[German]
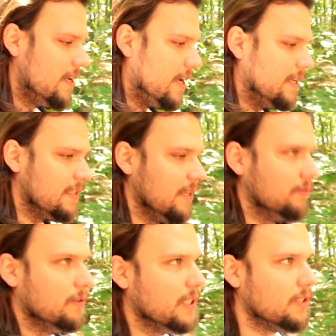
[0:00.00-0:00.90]
hätte ich
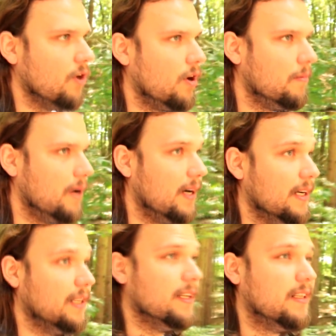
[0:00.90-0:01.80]
dafür nicht
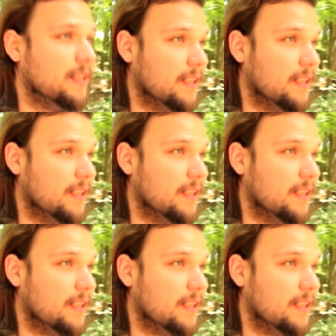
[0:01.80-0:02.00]
nochmal,